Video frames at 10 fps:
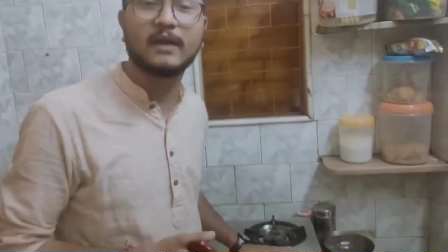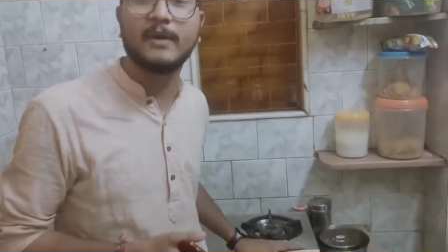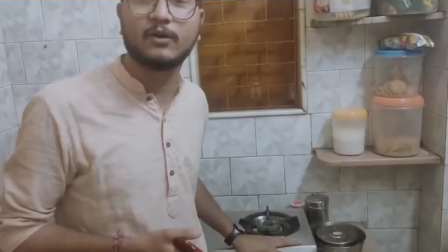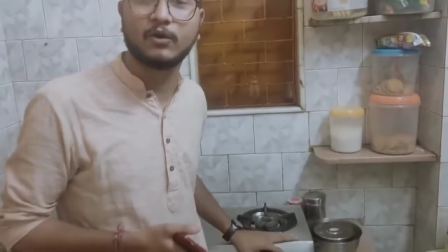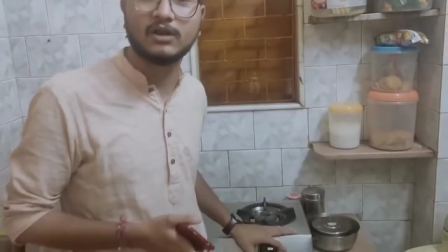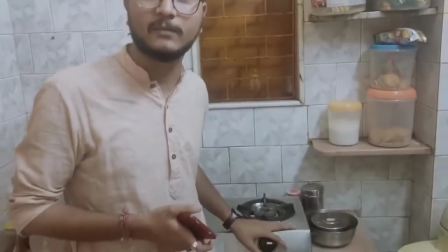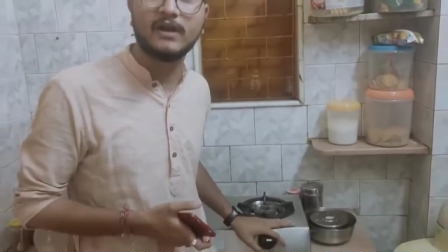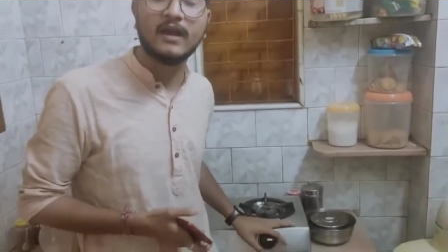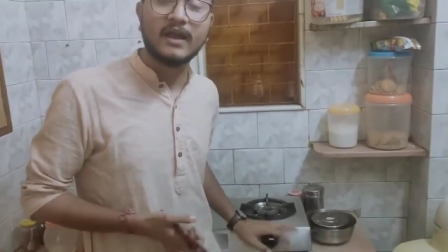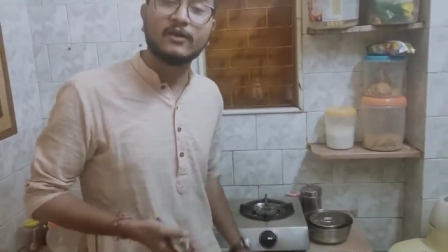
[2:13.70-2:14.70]
থেকে বের করে দেবে
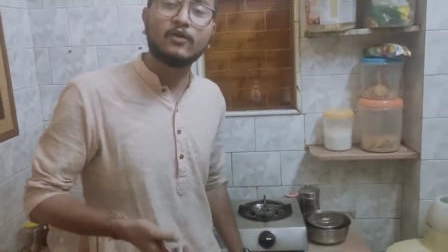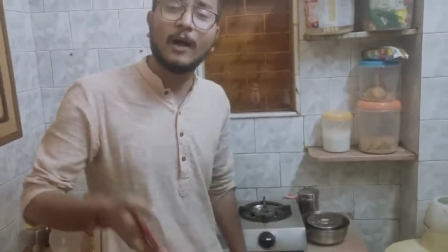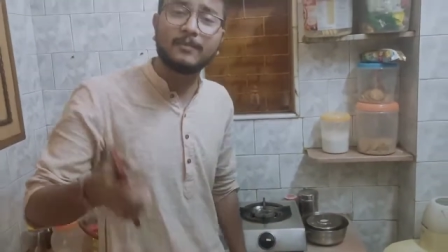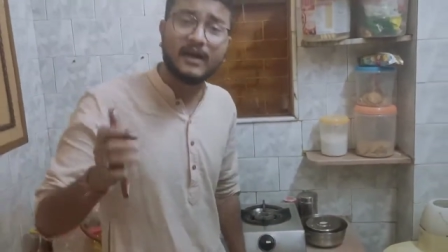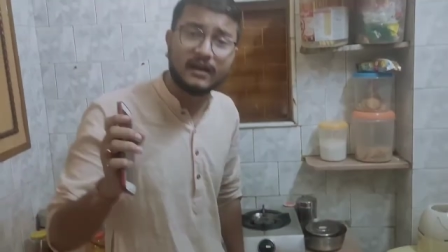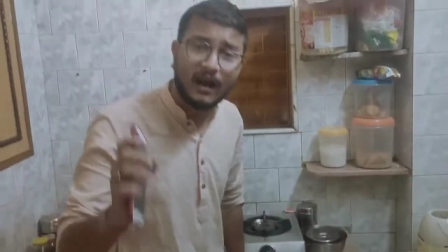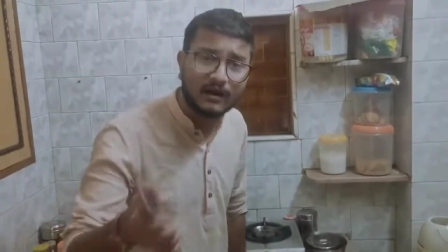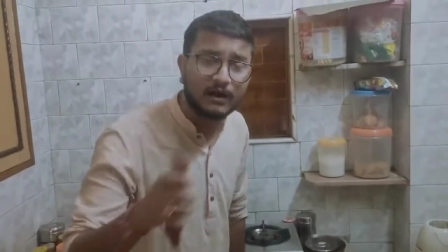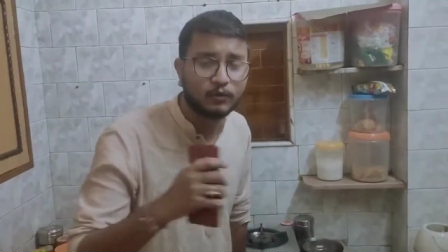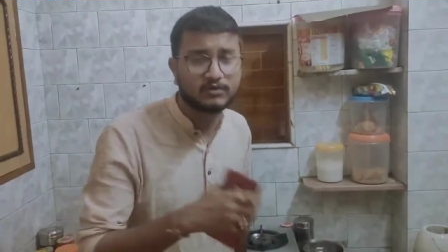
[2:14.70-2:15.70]
কিন্তু আপনারা এই
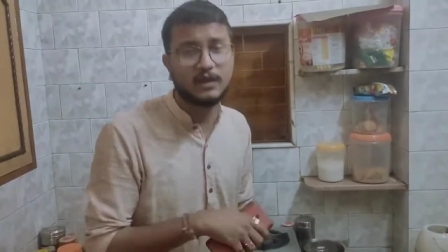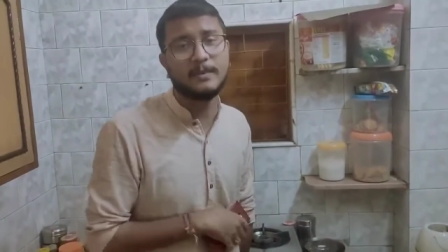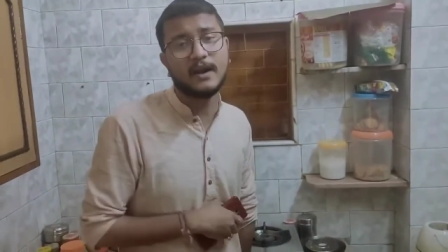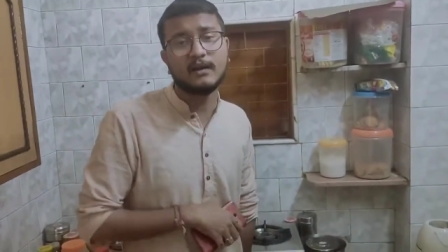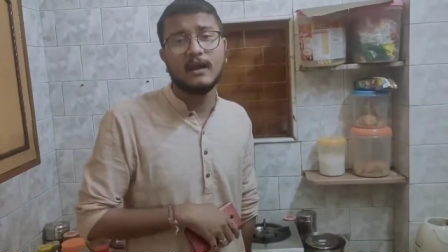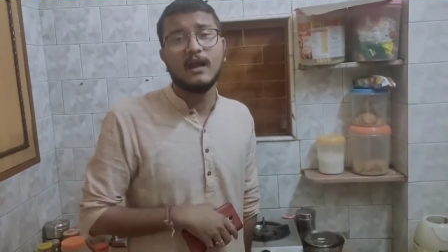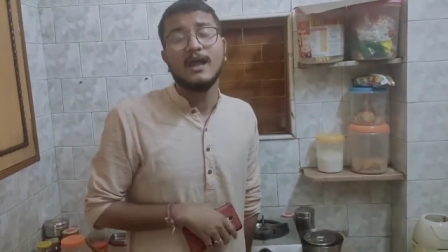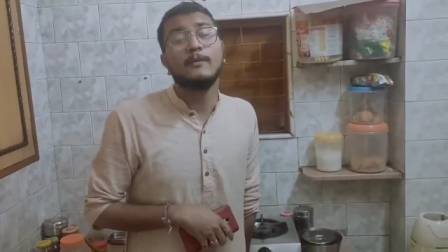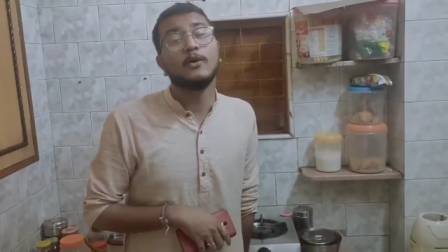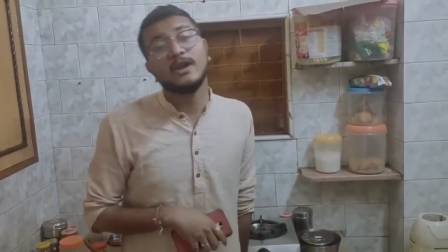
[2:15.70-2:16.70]
রান্না করতেই পারেন
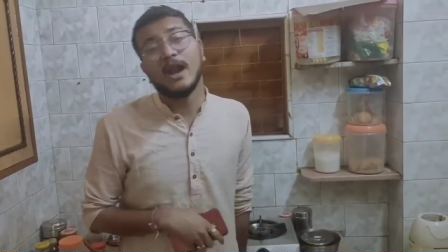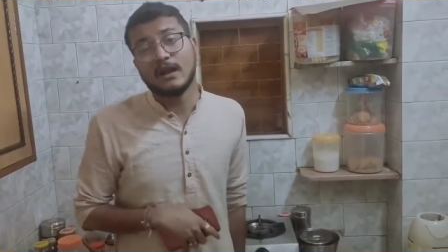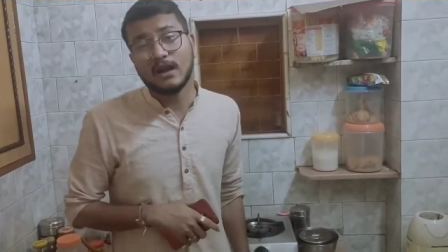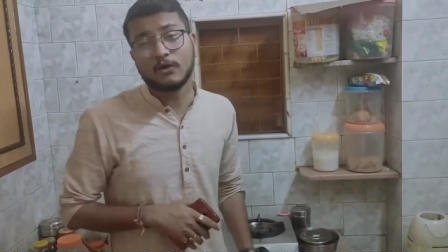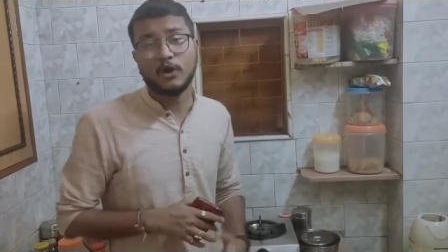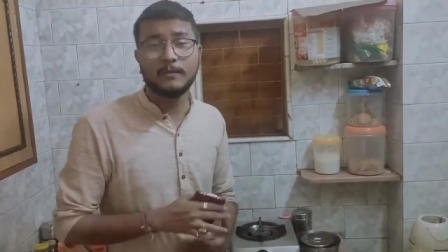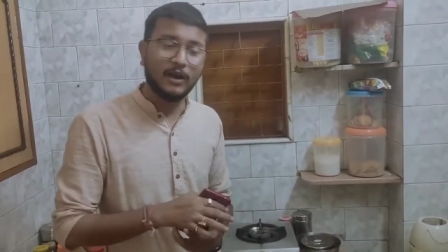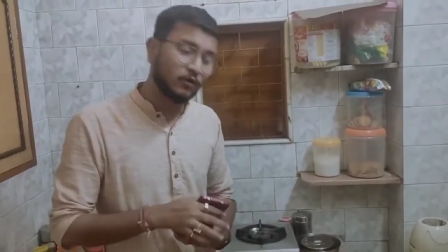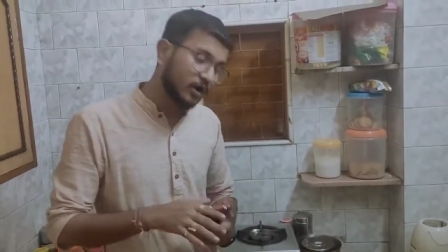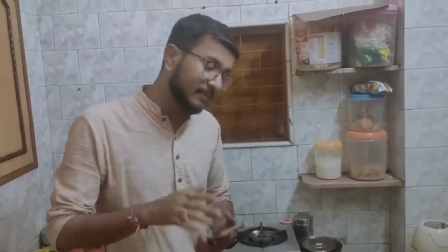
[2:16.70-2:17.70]
এবং এই রান্না করে
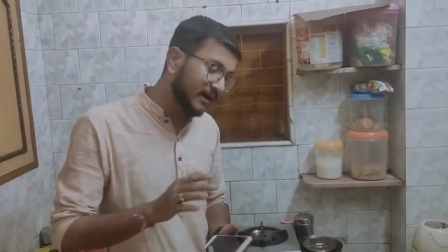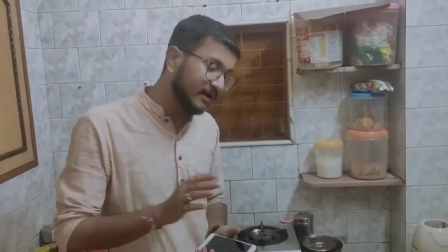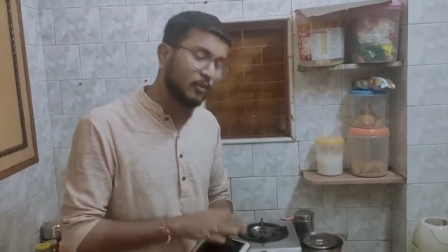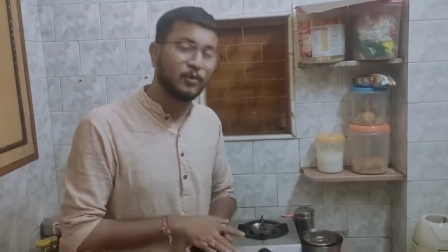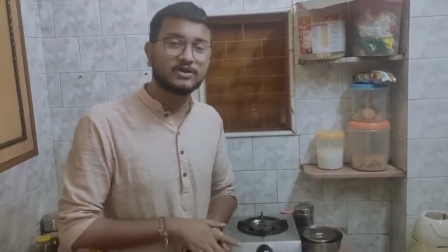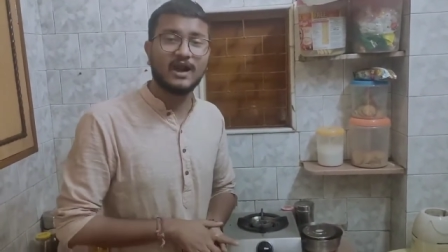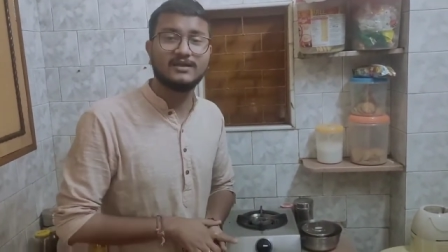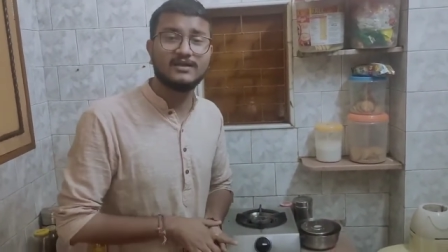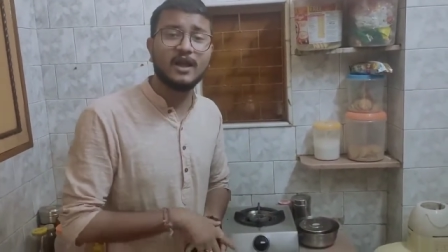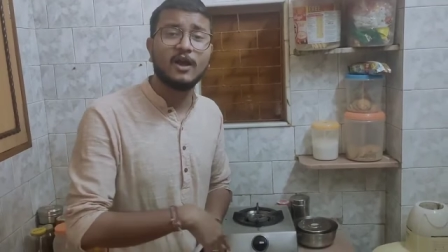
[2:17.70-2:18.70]
ভালো করে প্লেটের ওপর
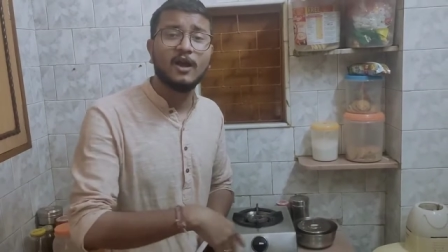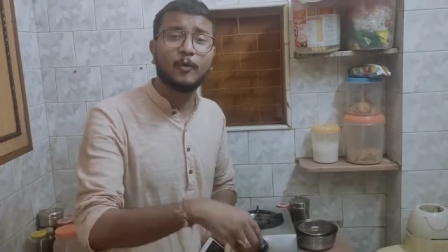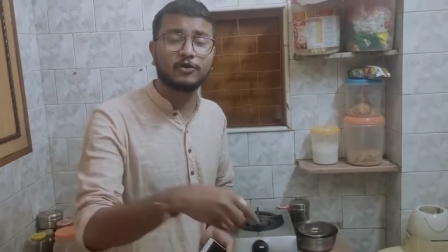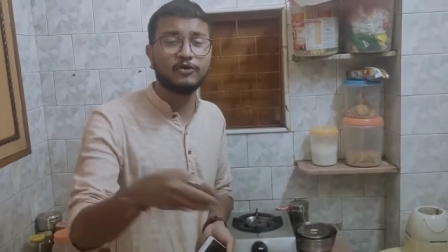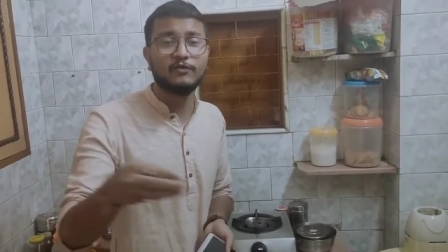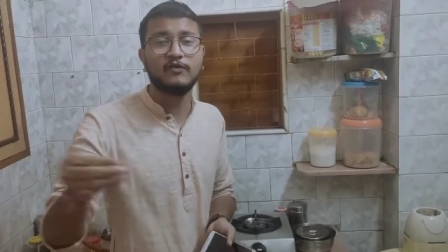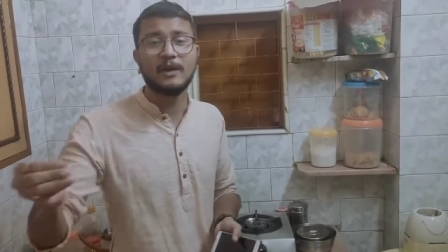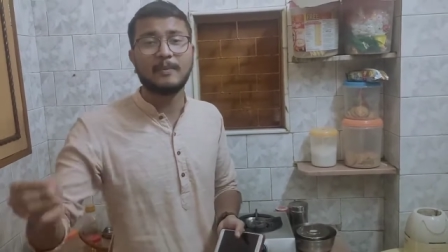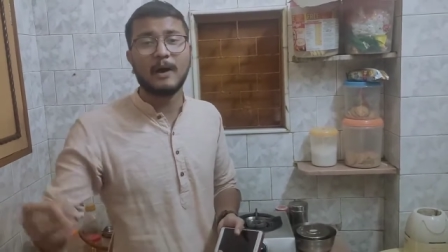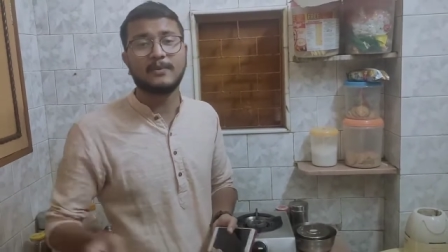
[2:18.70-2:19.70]
সাজিয়ে পদ্ম
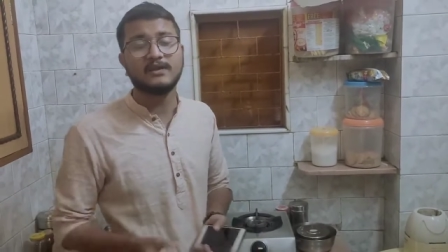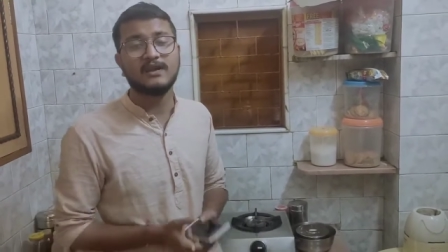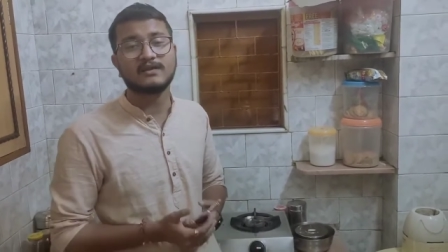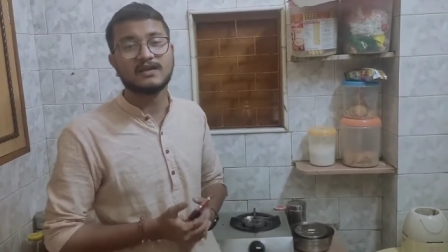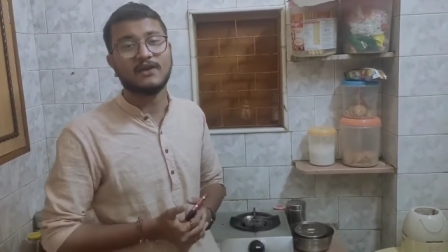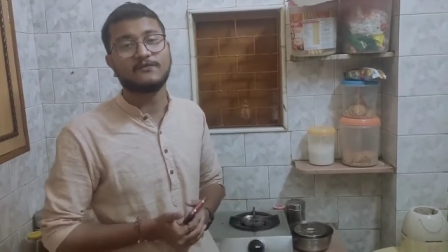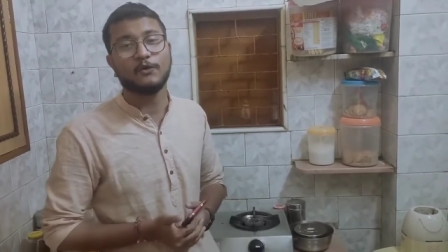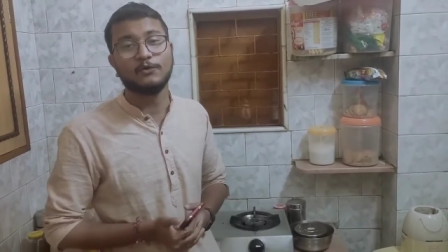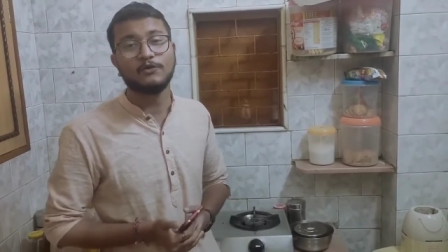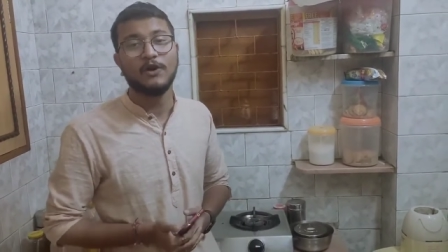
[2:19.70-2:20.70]
ফুলের পাপড়ি দিয়ে সার্ভ
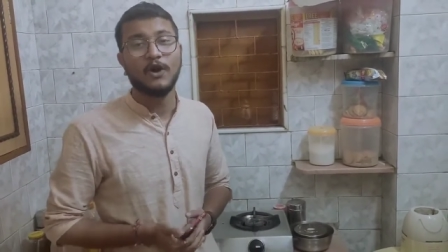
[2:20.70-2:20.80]
করুন